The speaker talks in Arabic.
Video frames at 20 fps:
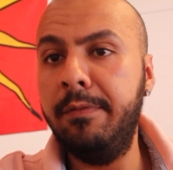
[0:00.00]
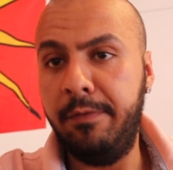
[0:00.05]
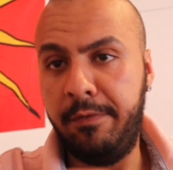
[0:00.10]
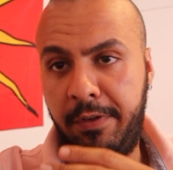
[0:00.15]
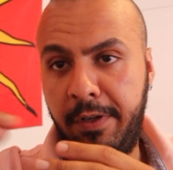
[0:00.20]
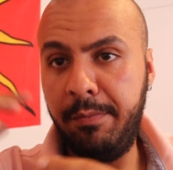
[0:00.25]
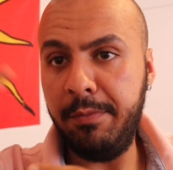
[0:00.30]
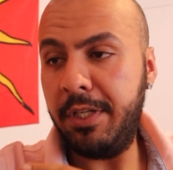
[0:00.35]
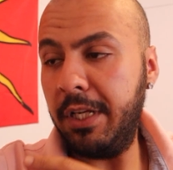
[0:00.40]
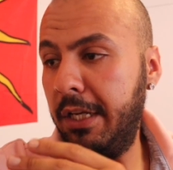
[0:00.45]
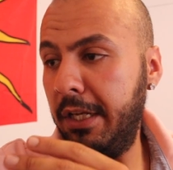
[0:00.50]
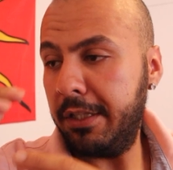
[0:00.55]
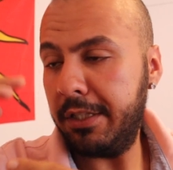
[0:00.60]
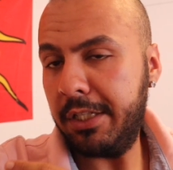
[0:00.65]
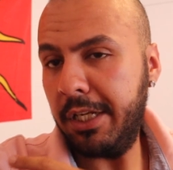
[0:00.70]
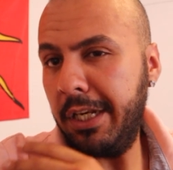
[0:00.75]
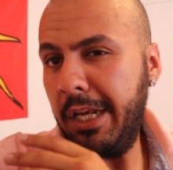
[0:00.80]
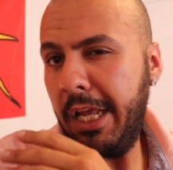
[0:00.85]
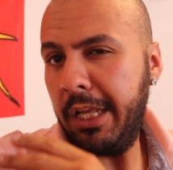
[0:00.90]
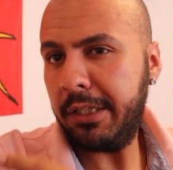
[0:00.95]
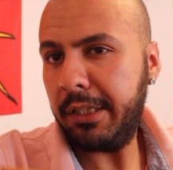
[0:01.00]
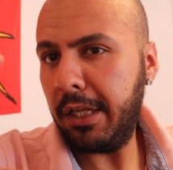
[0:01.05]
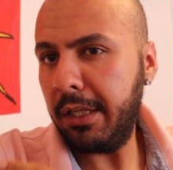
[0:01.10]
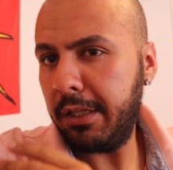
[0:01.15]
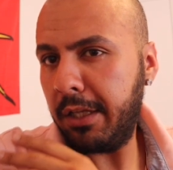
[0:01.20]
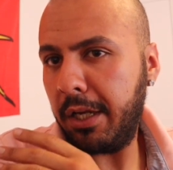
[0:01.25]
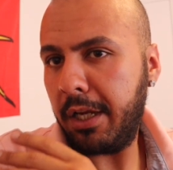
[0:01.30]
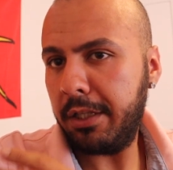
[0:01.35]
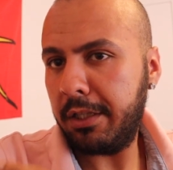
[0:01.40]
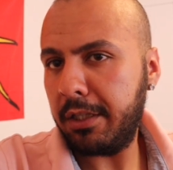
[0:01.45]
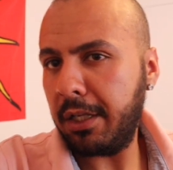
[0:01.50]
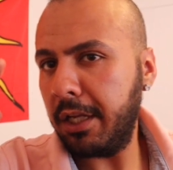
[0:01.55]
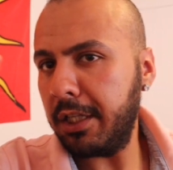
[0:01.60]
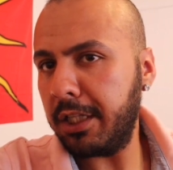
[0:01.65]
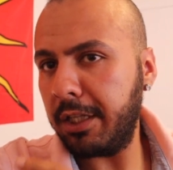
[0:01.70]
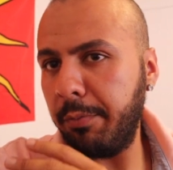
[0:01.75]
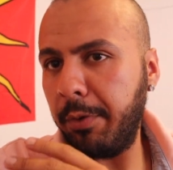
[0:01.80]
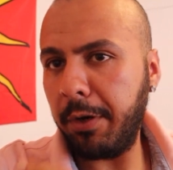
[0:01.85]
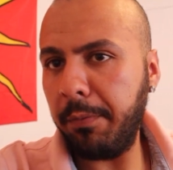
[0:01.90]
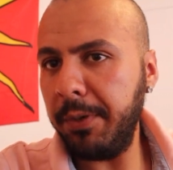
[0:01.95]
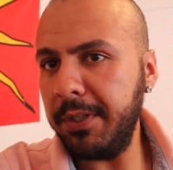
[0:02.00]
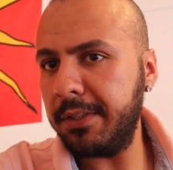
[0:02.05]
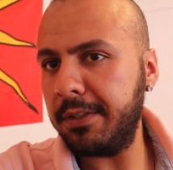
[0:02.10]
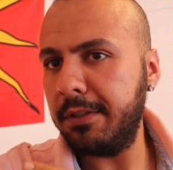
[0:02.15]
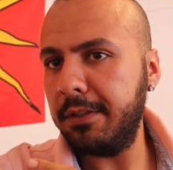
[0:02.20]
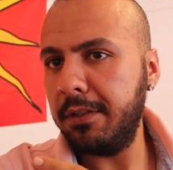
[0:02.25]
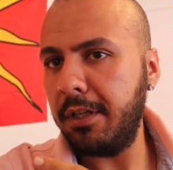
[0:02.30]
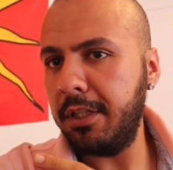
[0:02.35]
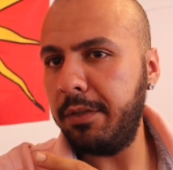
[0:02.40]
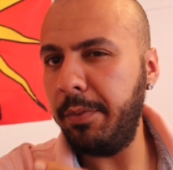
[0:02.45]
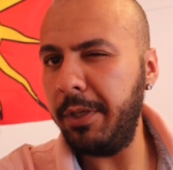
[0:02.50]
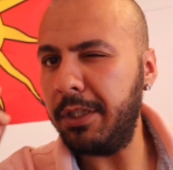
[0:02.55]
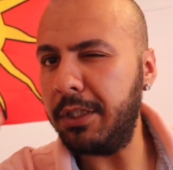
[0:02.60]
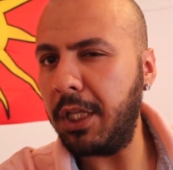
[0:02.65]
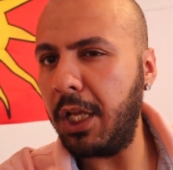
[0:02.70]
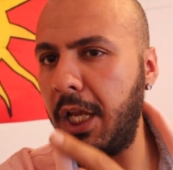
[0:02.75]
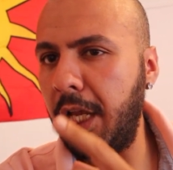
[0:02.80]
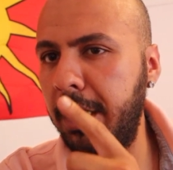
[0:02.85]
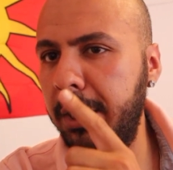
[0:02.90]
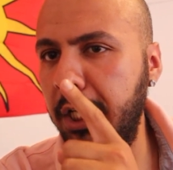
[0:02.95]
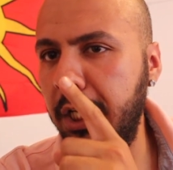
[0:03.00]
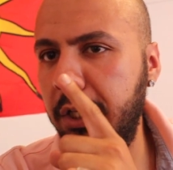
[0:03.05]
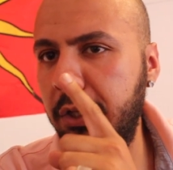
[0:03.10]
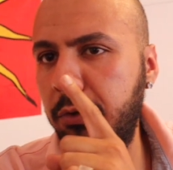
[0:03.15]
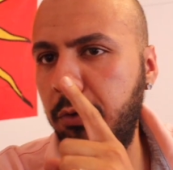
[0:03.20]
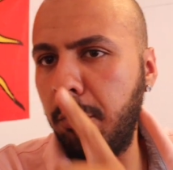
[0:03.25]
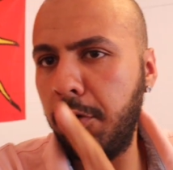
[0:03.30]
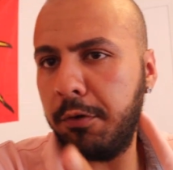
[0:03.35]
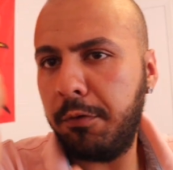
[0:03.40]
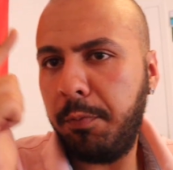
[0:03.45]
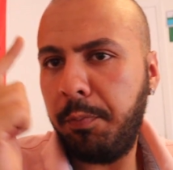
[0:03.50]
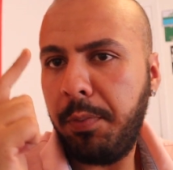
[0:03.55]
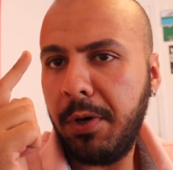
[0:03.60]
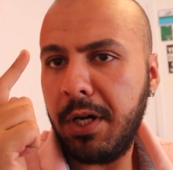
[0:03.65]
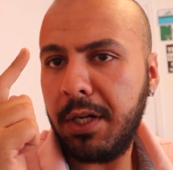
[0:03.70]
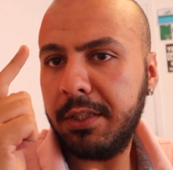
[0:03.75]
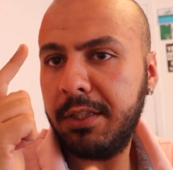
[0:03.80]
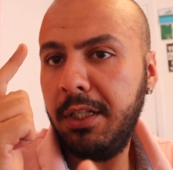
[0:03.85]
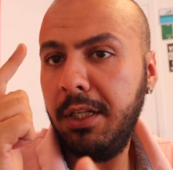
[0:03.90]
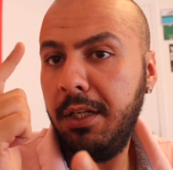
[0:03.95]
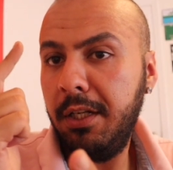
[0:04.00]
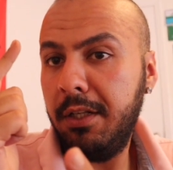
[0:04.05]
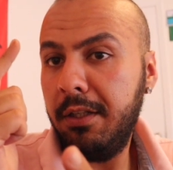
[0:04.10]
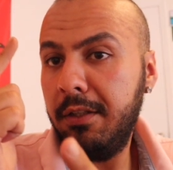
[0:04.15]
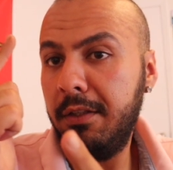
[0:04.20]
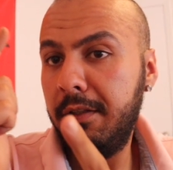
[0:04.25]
فهمتي كتجي لها حتى انت كتبربص كتبي تدخل داك الثيرد بارتي